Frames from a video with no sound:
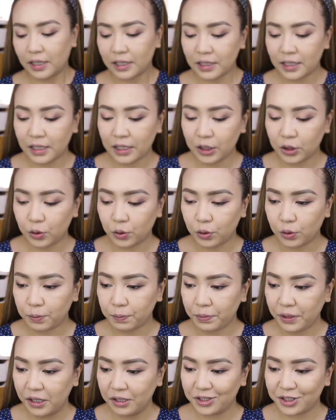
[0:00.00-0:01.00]
Ganda nito.
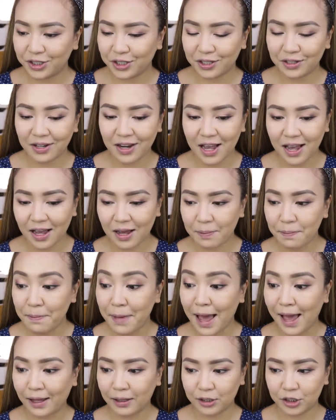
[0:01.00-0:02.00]
Peach na
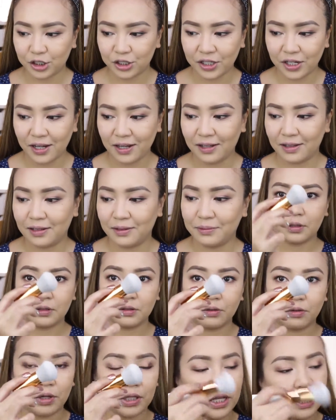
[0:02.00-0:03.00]
matte shade.
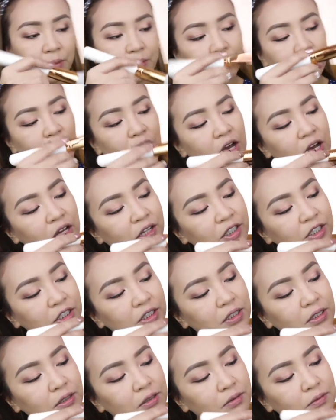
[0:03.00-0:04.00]
Kuha tayong
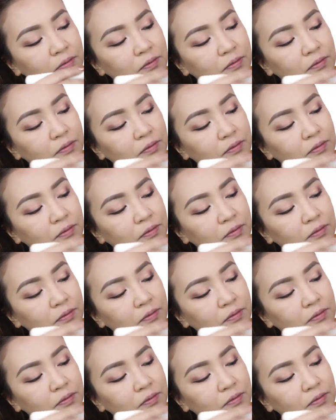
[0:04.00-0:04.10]
brush.